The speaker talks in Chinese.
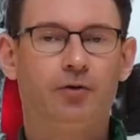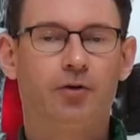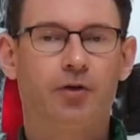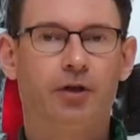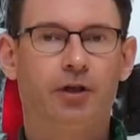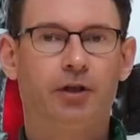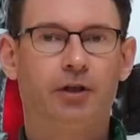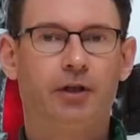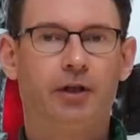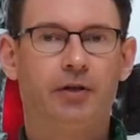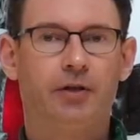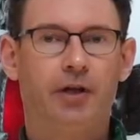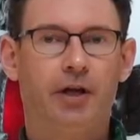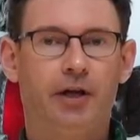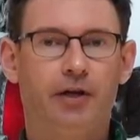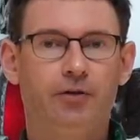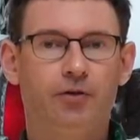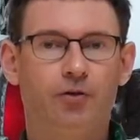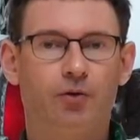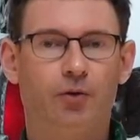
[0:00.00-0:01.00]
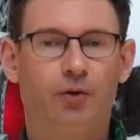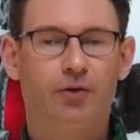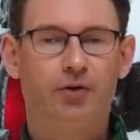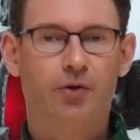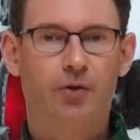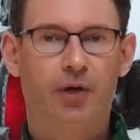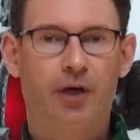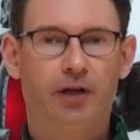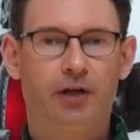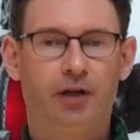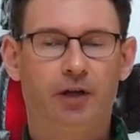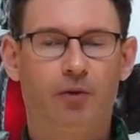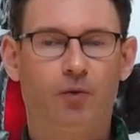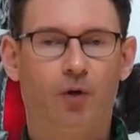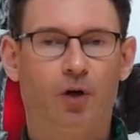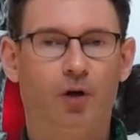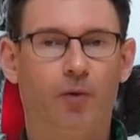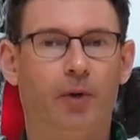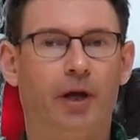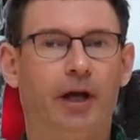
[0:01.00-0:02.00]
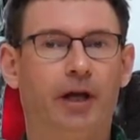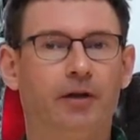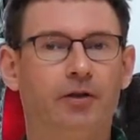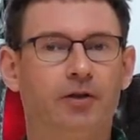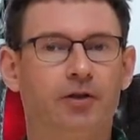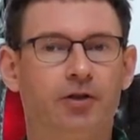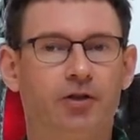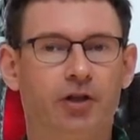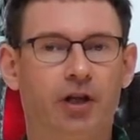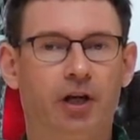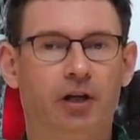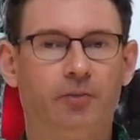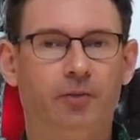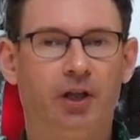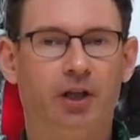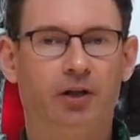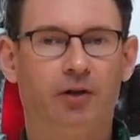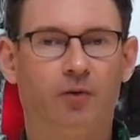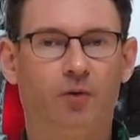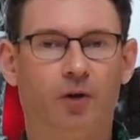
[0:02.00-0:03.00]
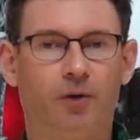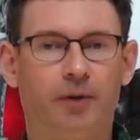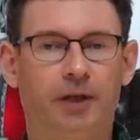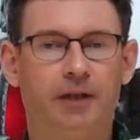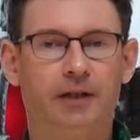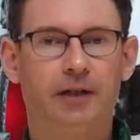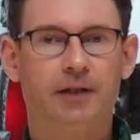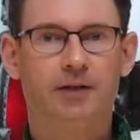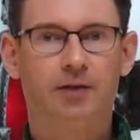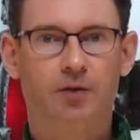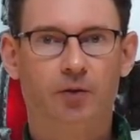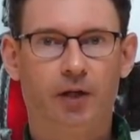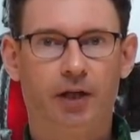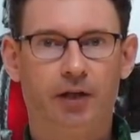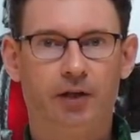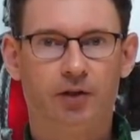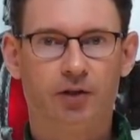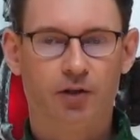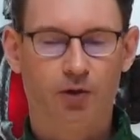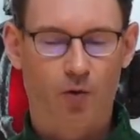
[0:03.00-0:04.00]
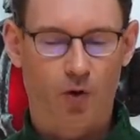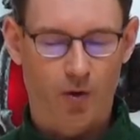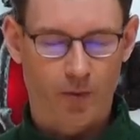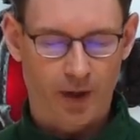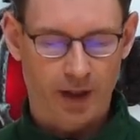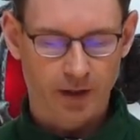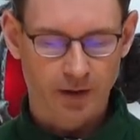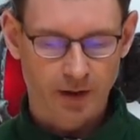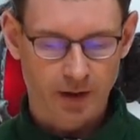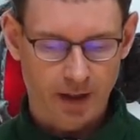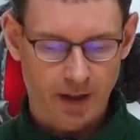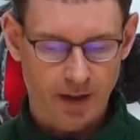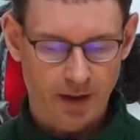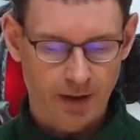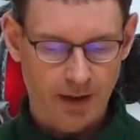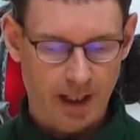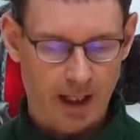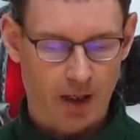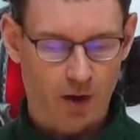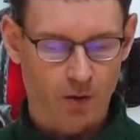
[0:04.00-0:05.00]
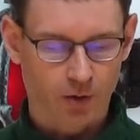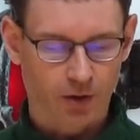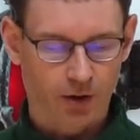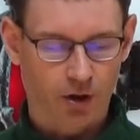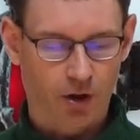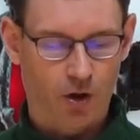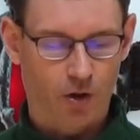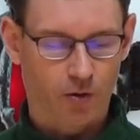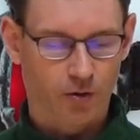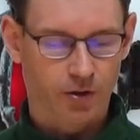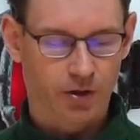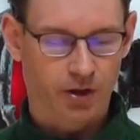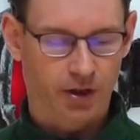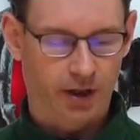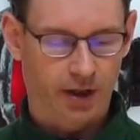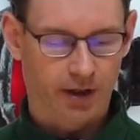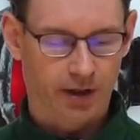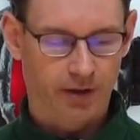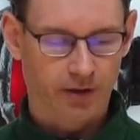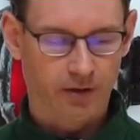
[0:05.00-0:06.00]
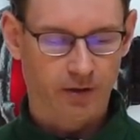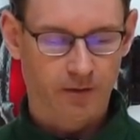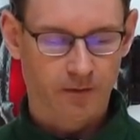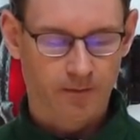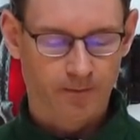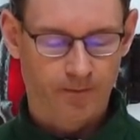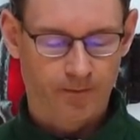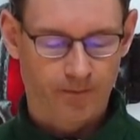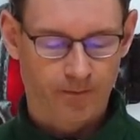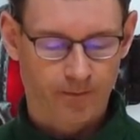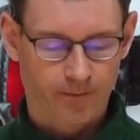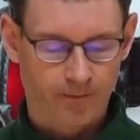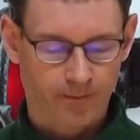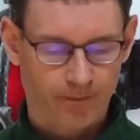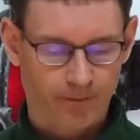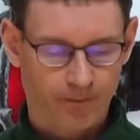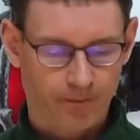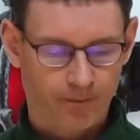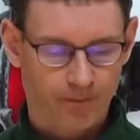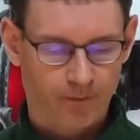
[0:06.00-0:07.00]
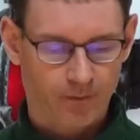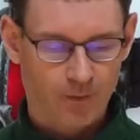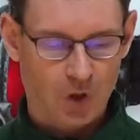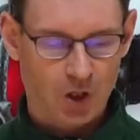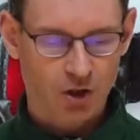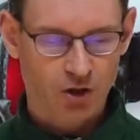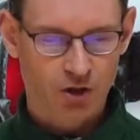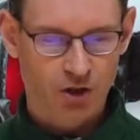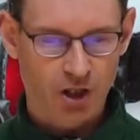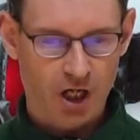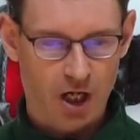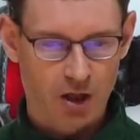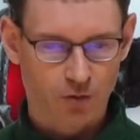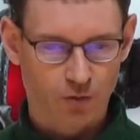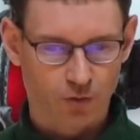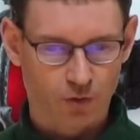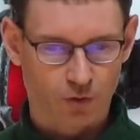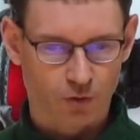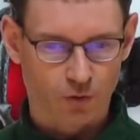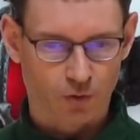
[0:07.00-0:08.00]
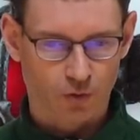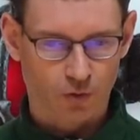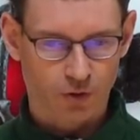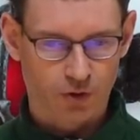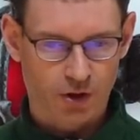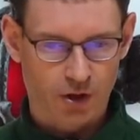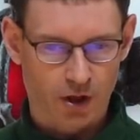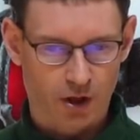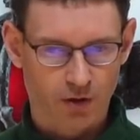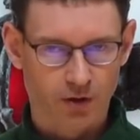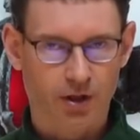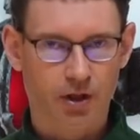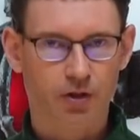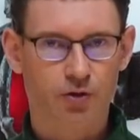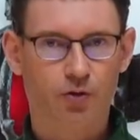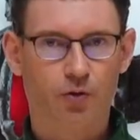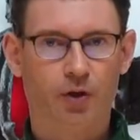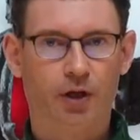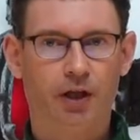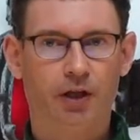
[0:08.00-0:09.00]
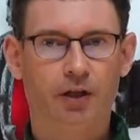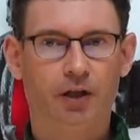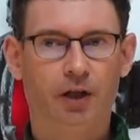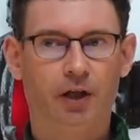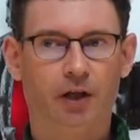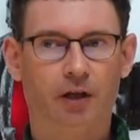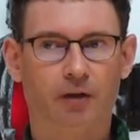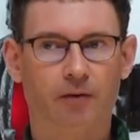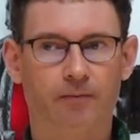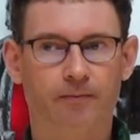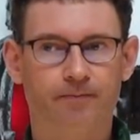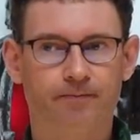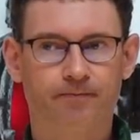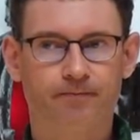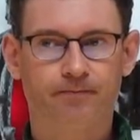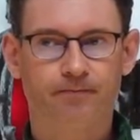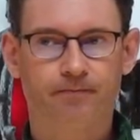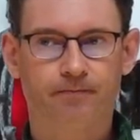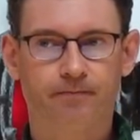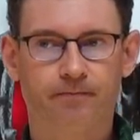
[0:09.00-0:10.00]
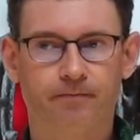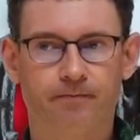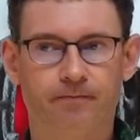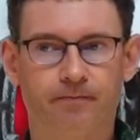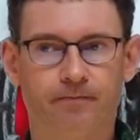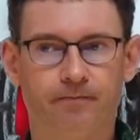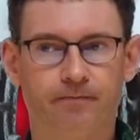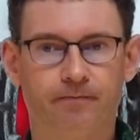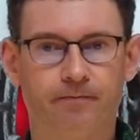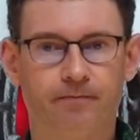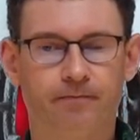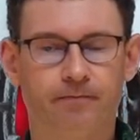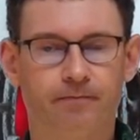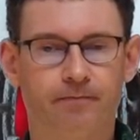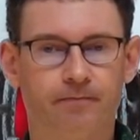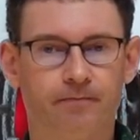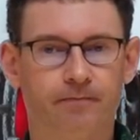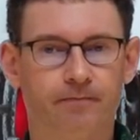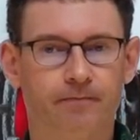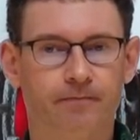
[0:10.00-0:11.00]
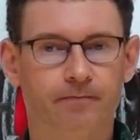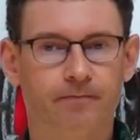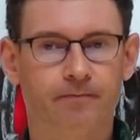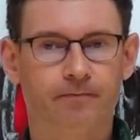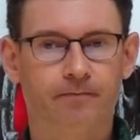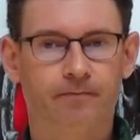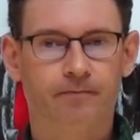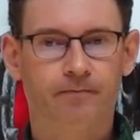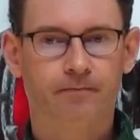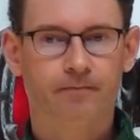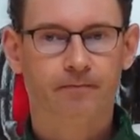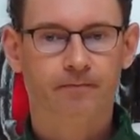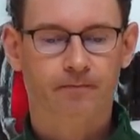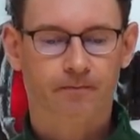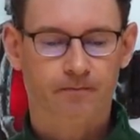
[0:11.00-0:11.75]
全能的天主垂怜我们，赦免我们的罪，使我们得到永生。阿门。上主求你垂怜，上主求你垂